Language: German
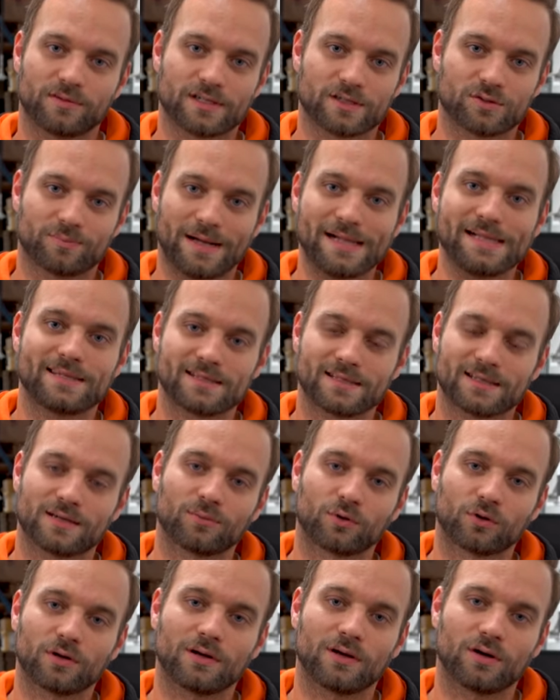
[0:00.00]
Weil sobald sich
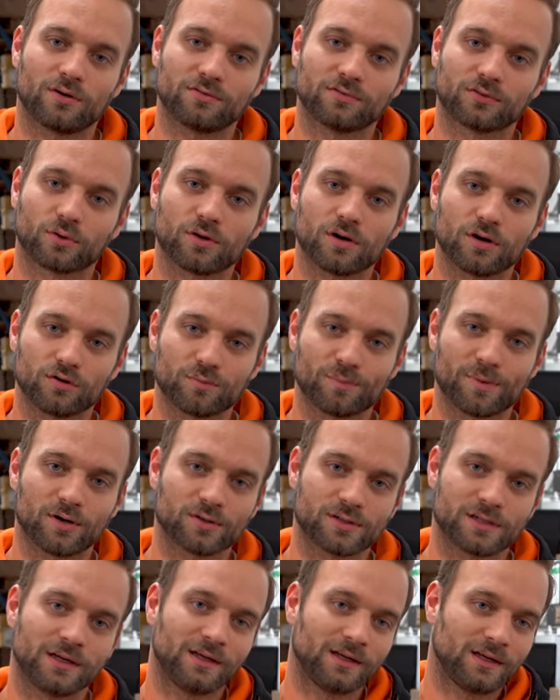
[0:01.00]
im Rücklauf ein Druck
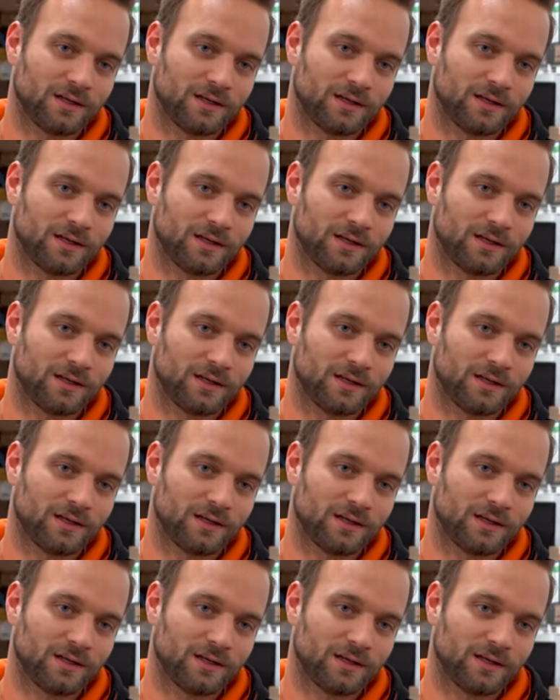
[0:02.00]
aufbaut,